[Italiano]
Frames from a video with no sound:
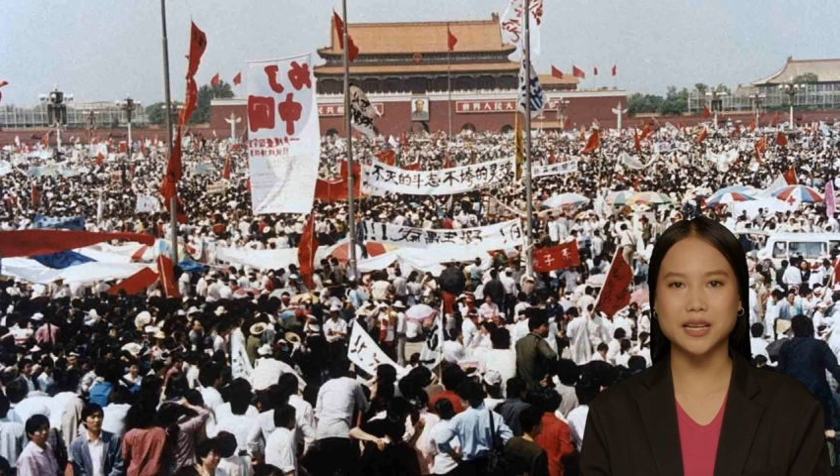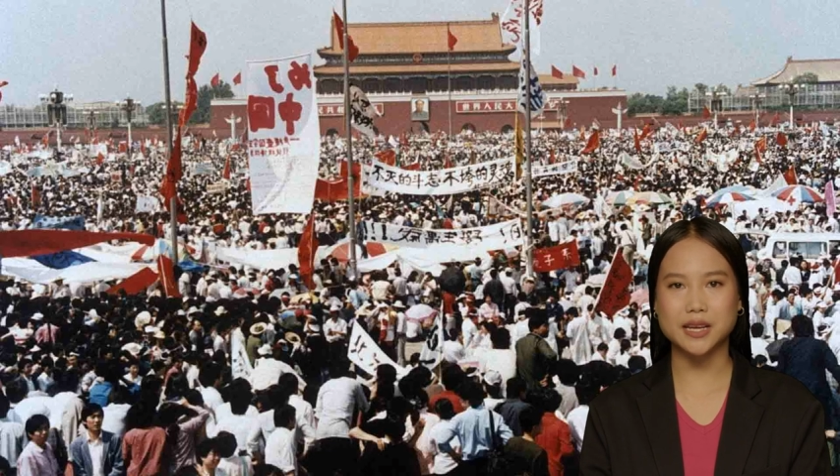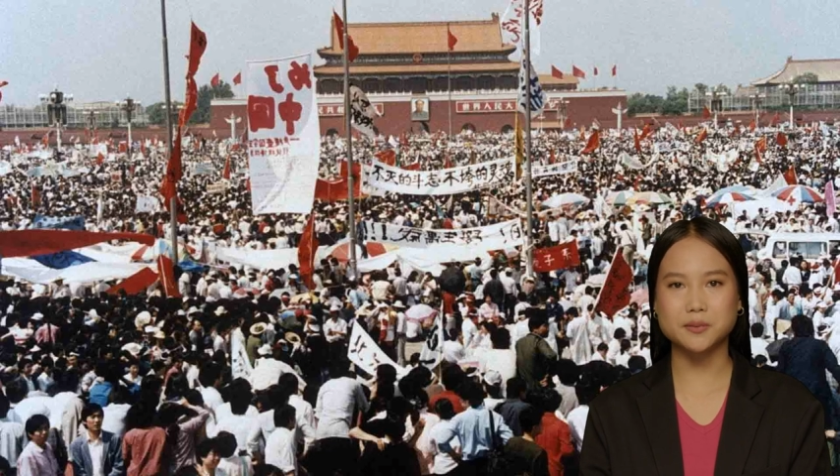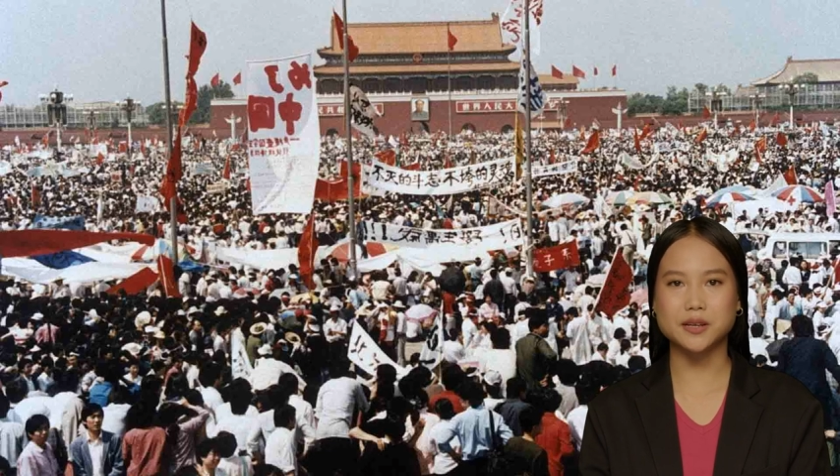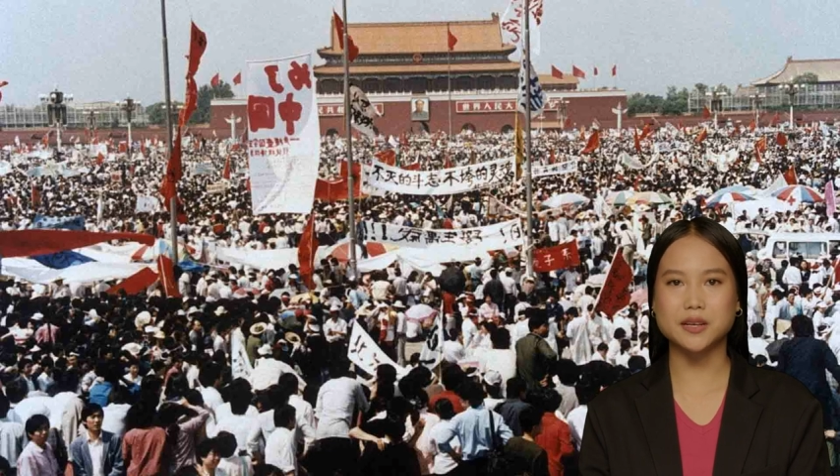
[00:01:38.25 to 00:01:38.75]

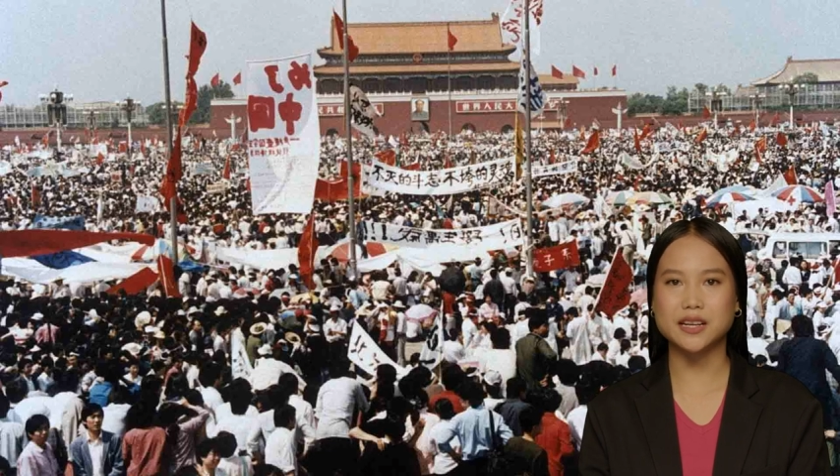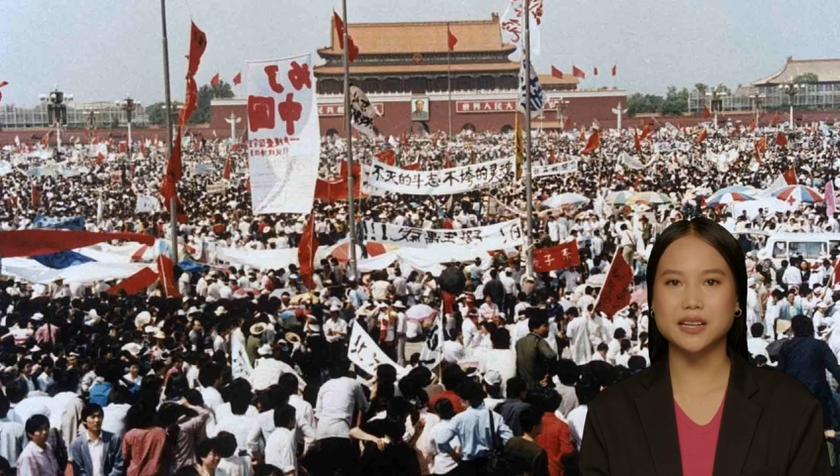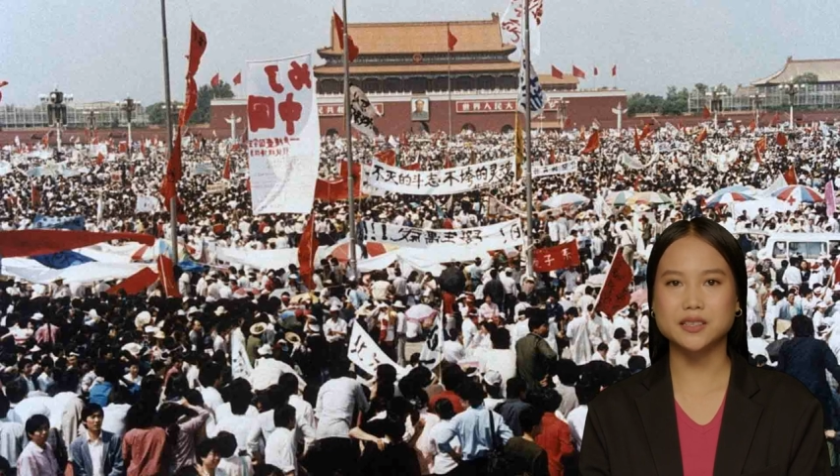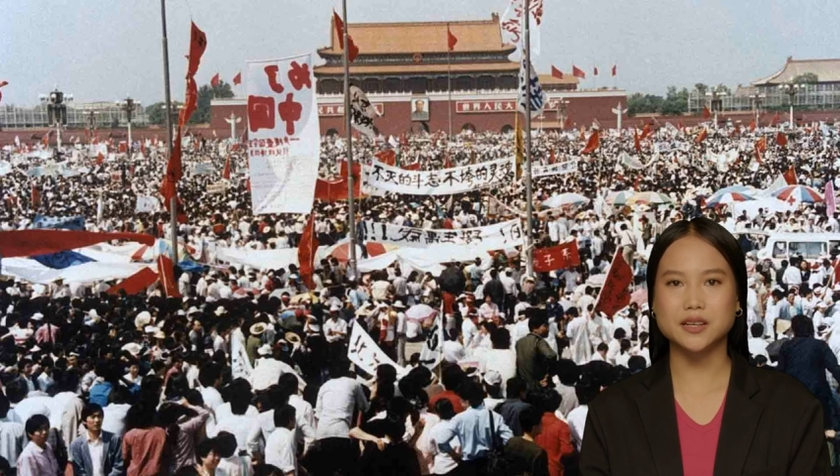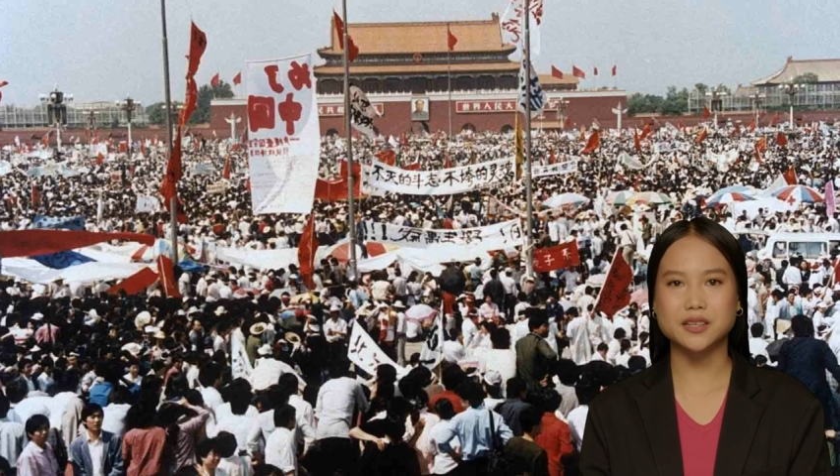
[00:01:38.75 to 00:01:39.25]
di libertà
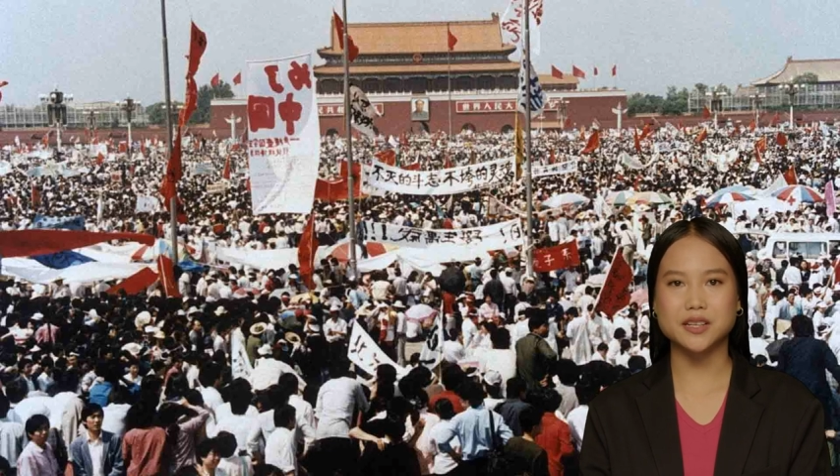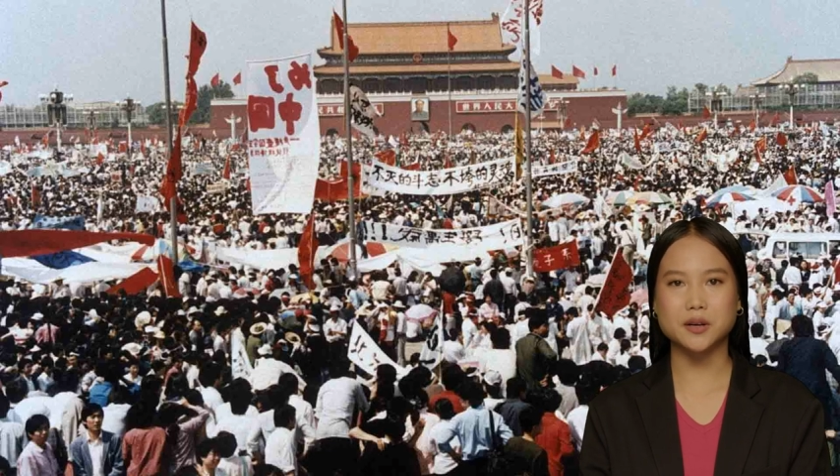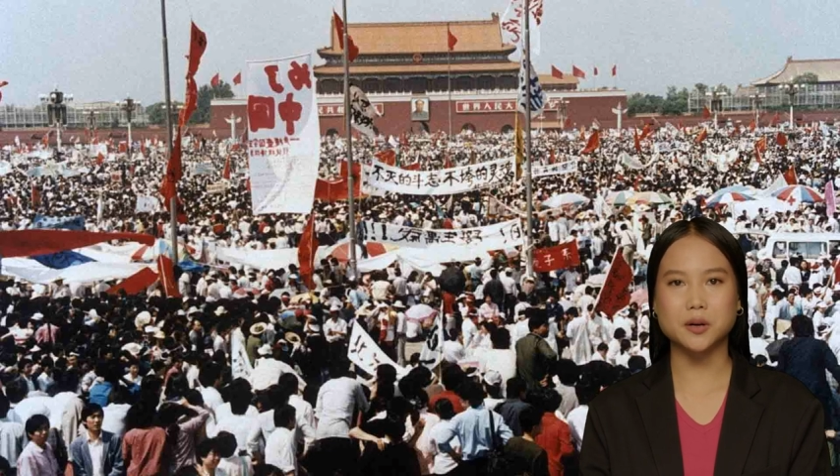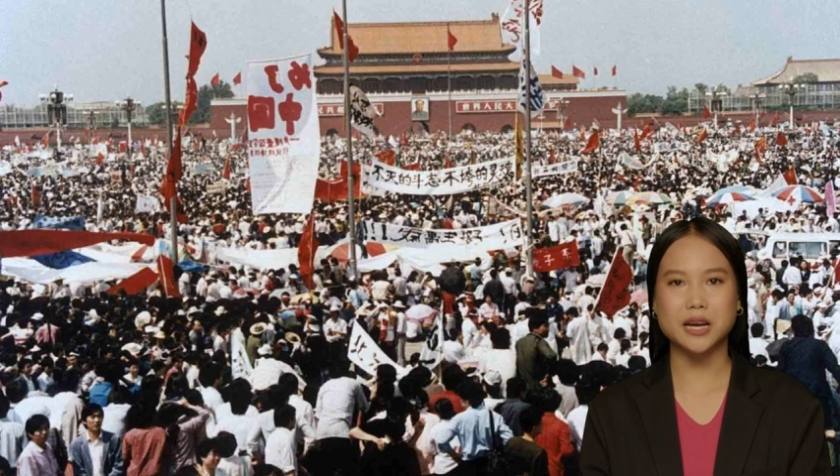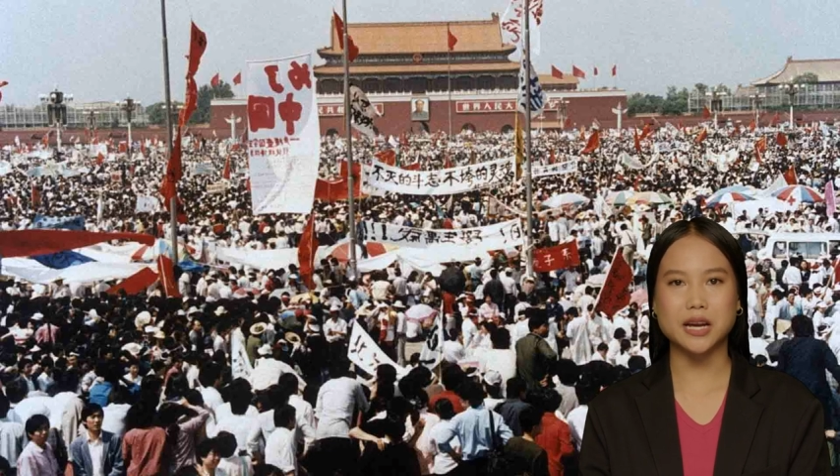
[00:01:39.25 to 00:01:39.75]
di
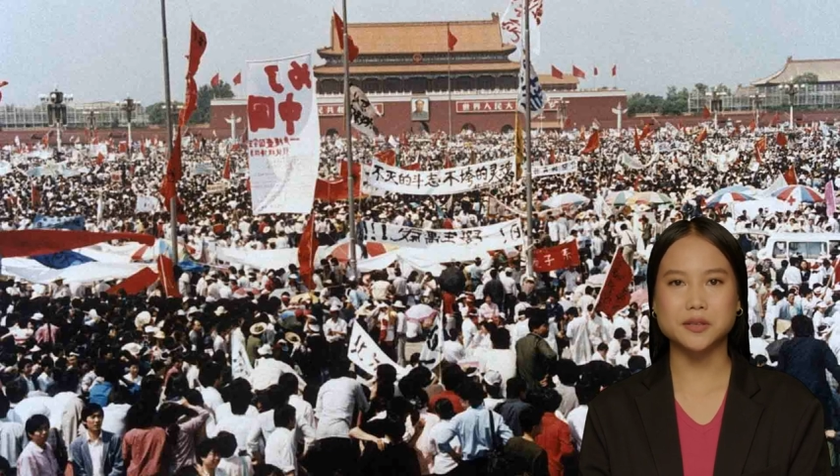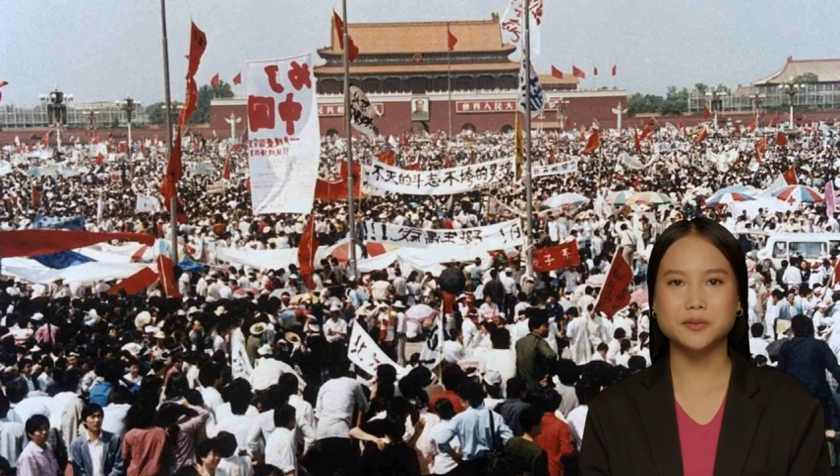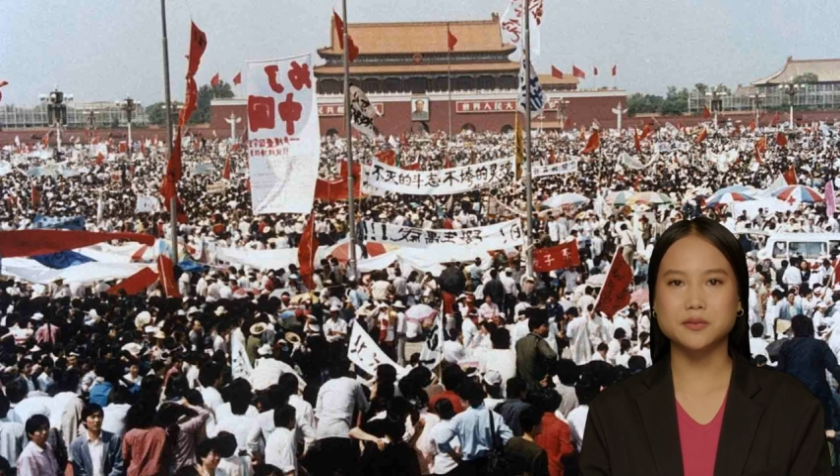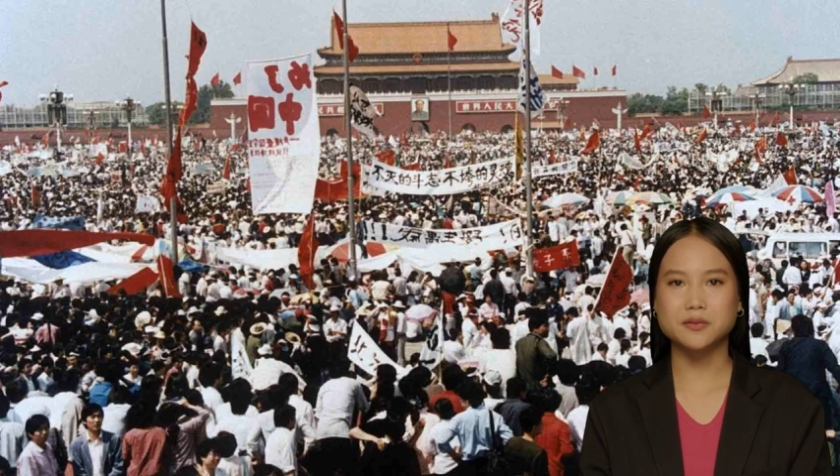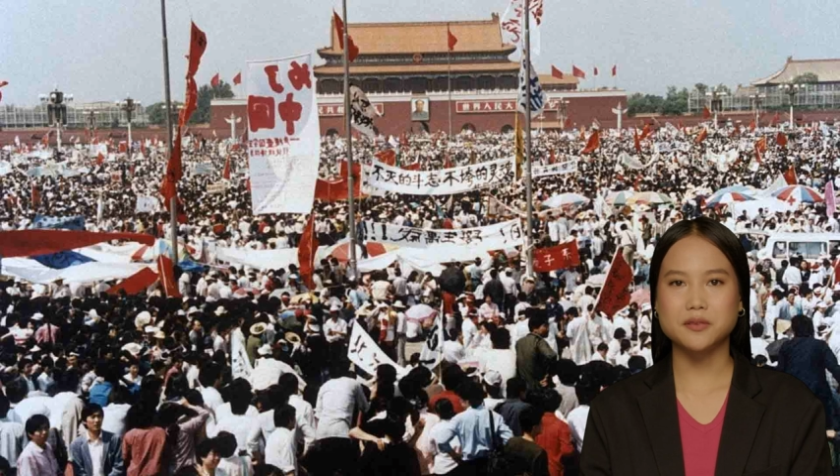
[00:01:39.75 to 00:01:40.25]
espressione,